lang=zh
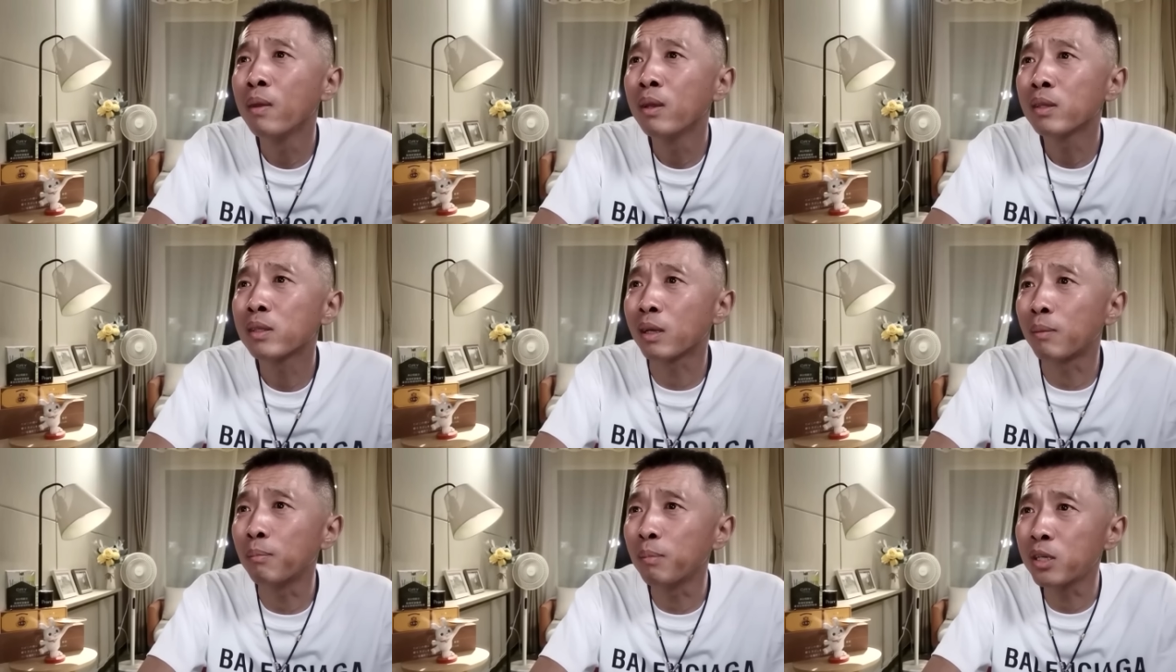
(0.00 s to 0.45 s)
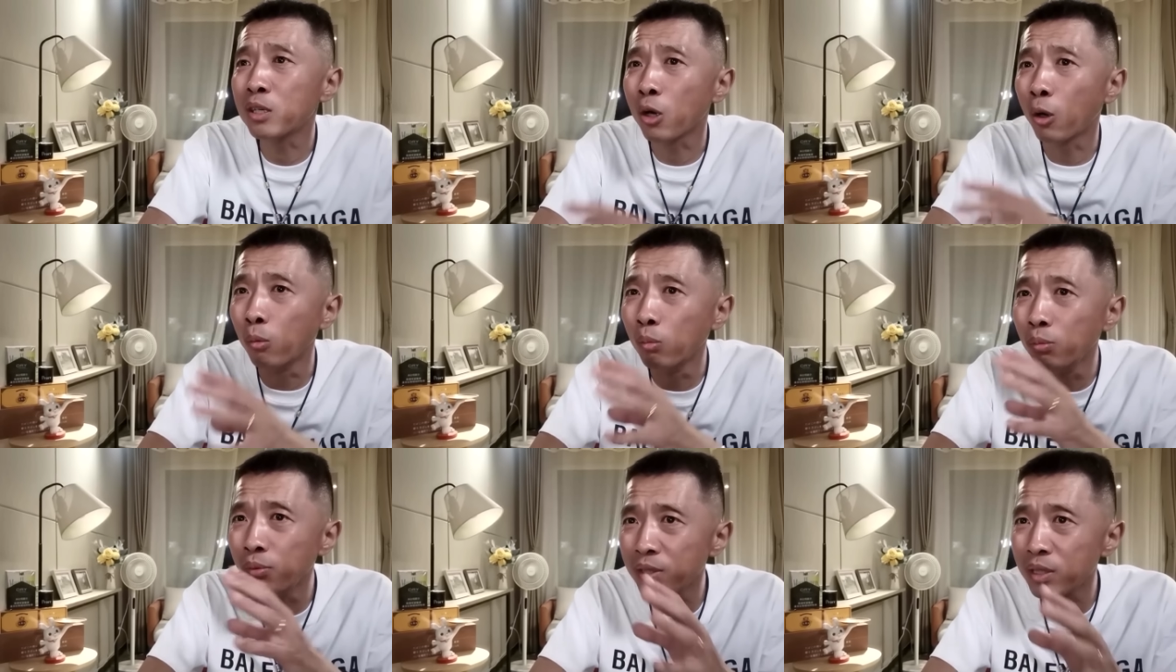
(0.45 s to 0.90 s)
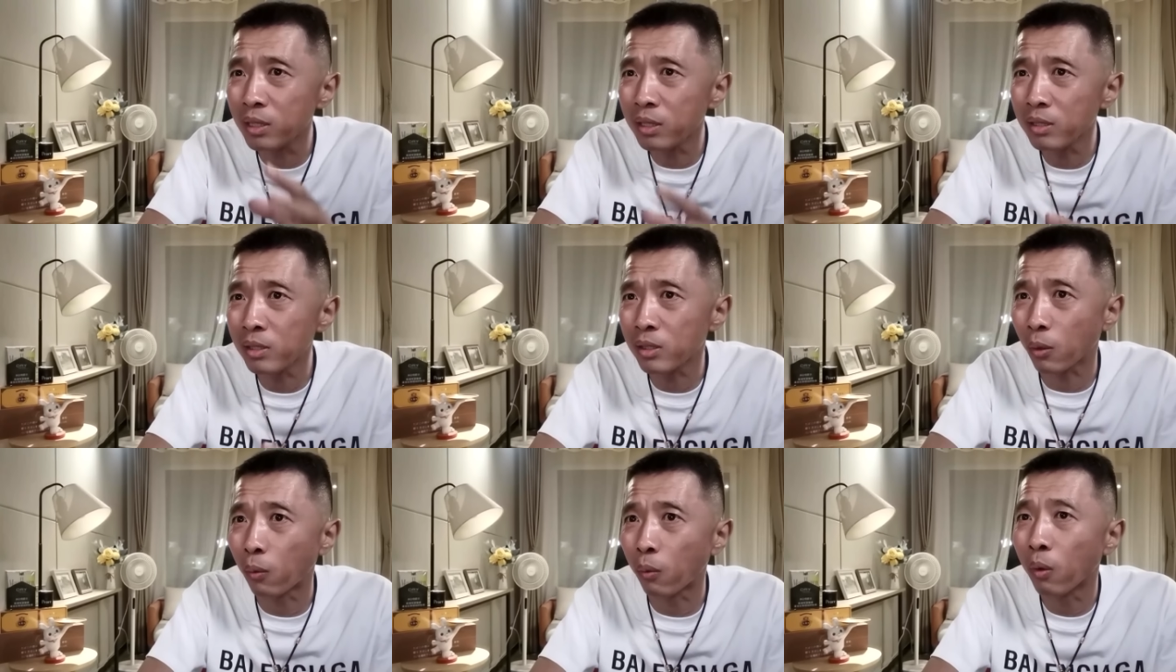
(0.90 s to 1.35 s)
咱们重
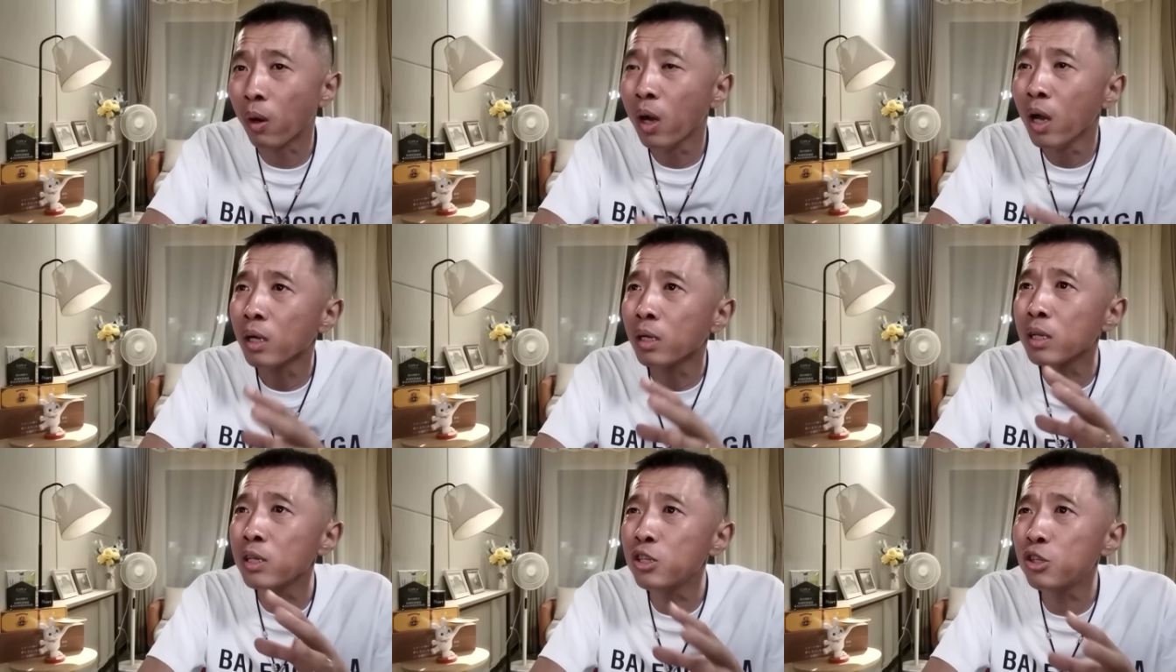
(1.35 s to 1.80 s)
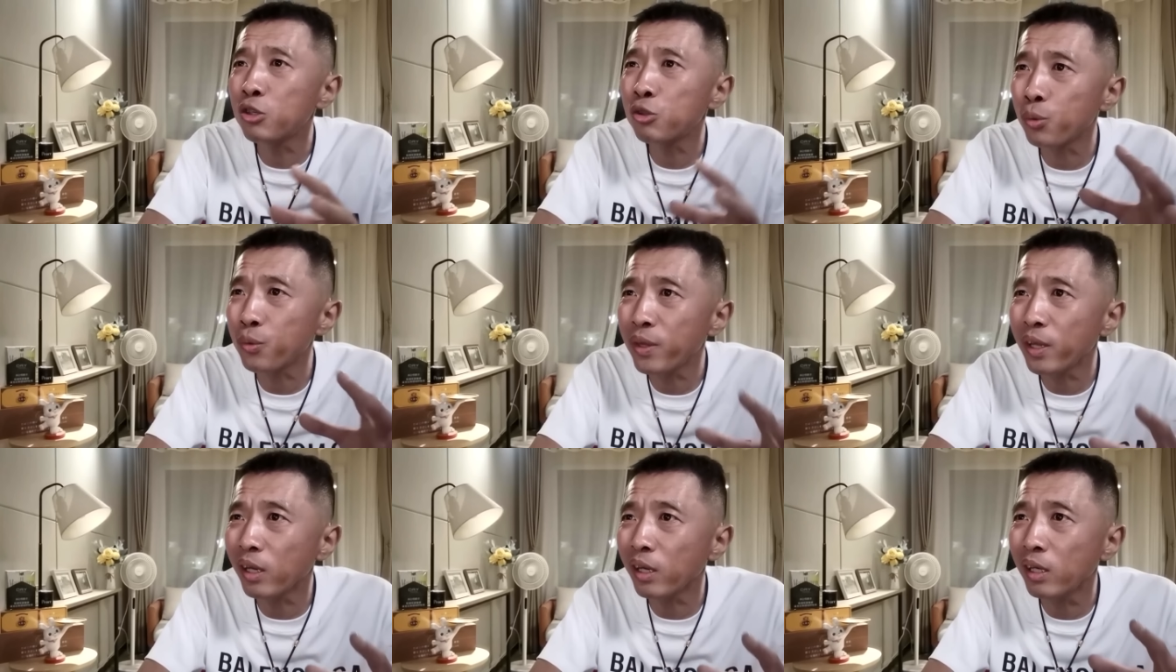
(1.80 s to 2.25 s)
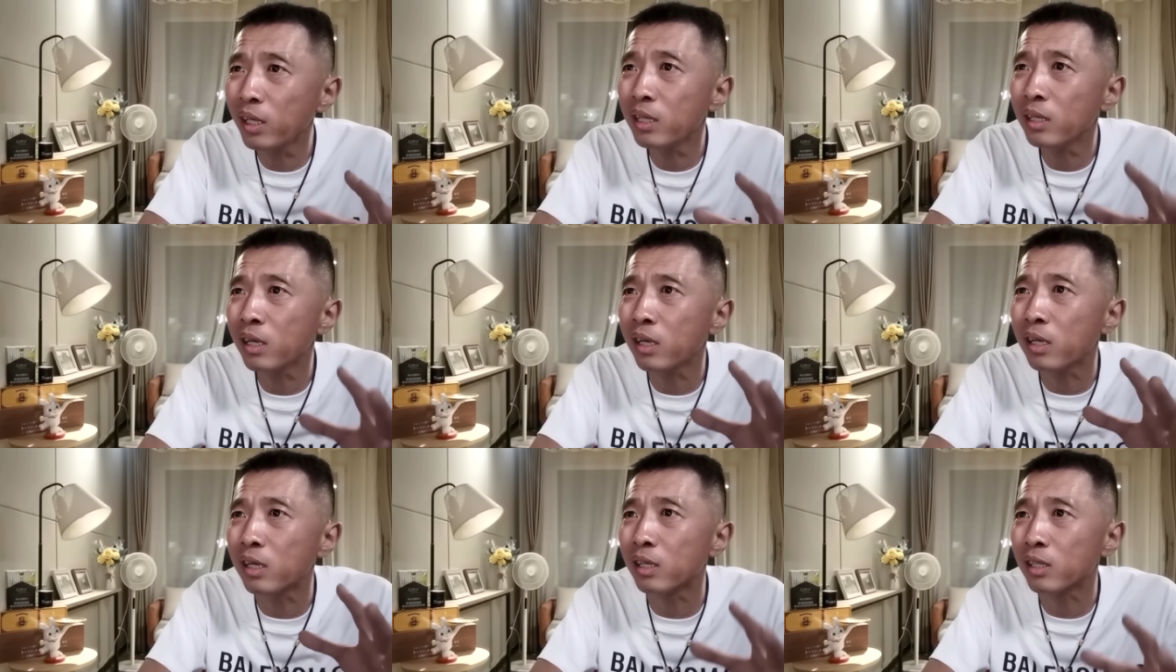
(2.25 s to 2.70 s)
新走跟孙德林
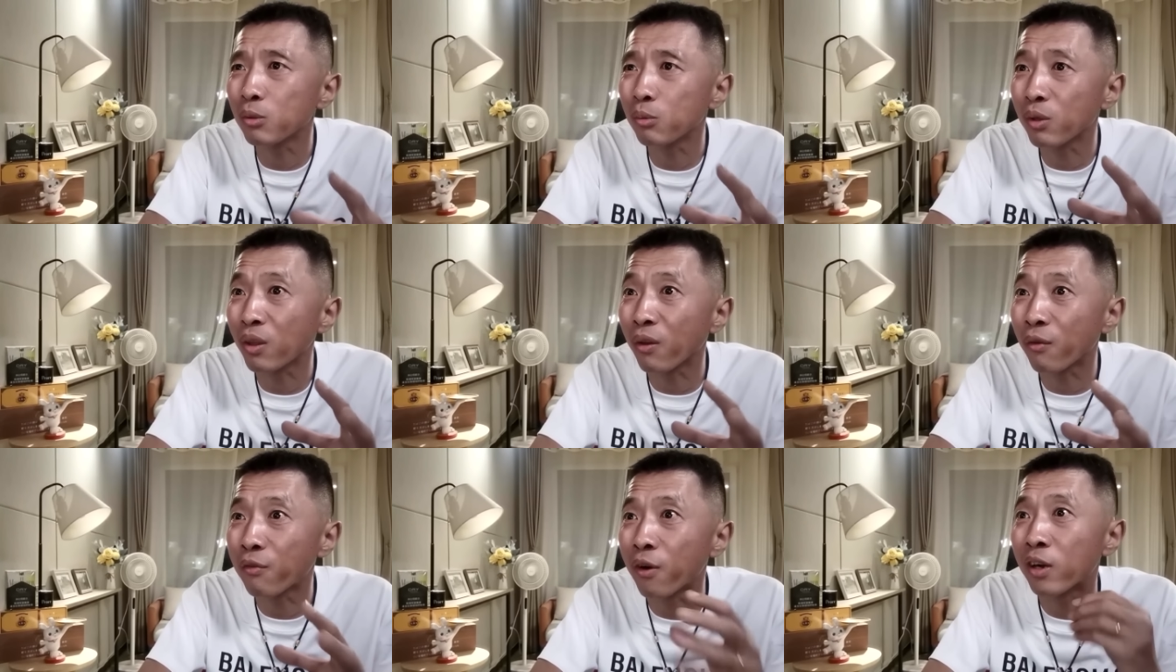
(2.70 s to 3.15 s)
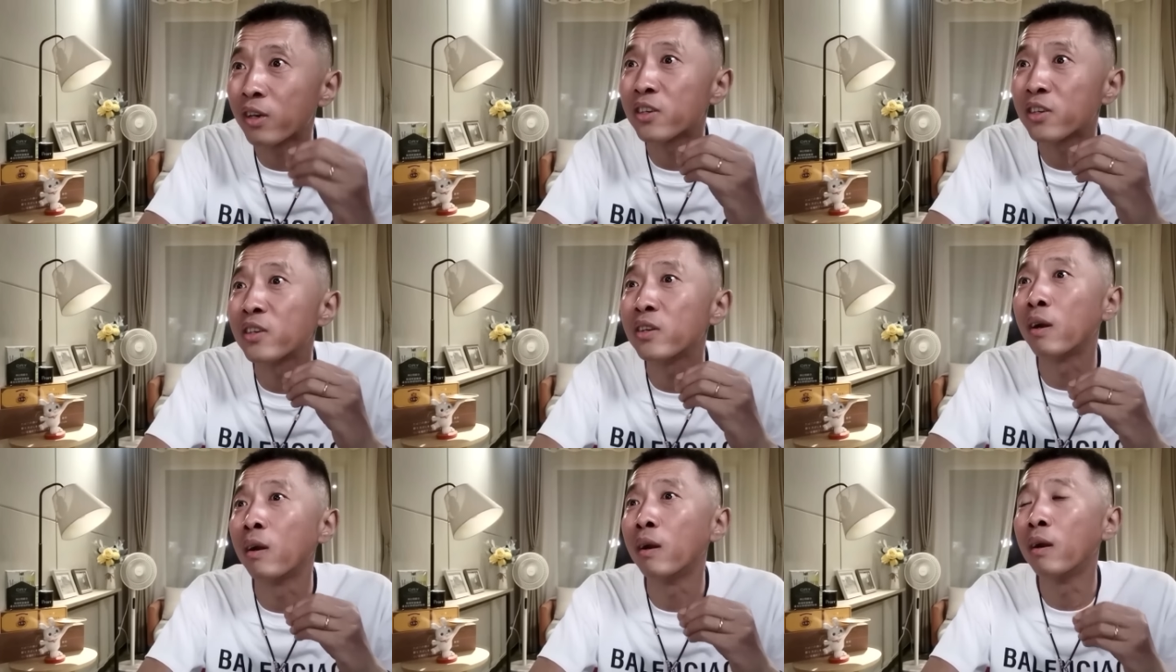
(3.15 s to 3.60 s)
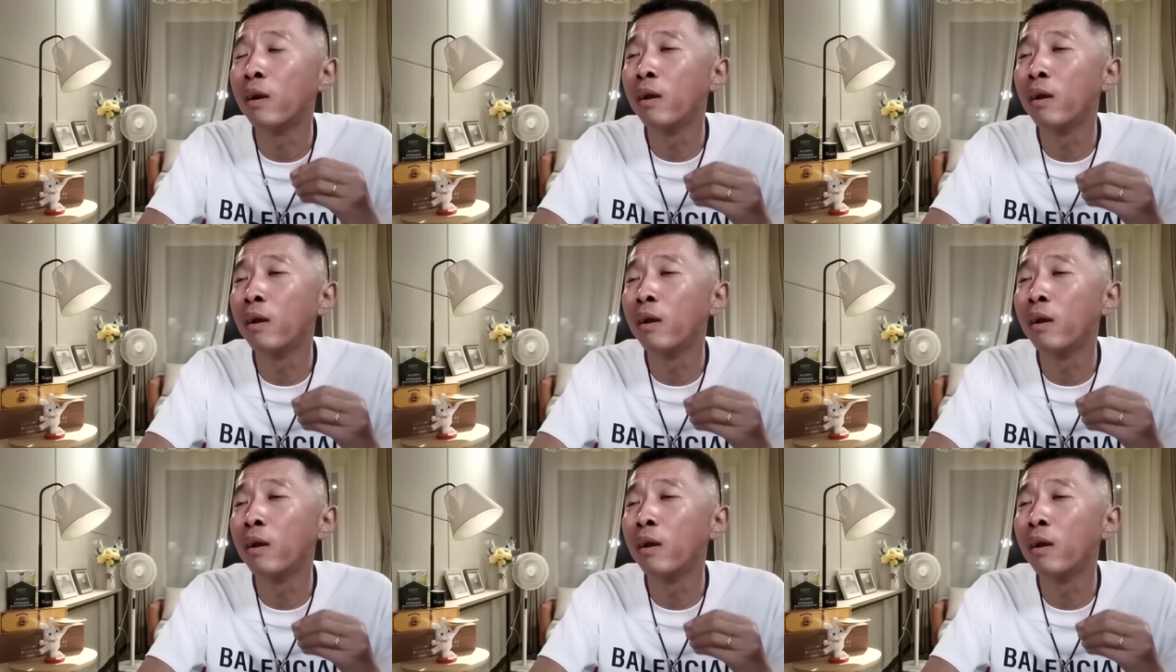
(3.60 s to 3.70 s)
合作的方式，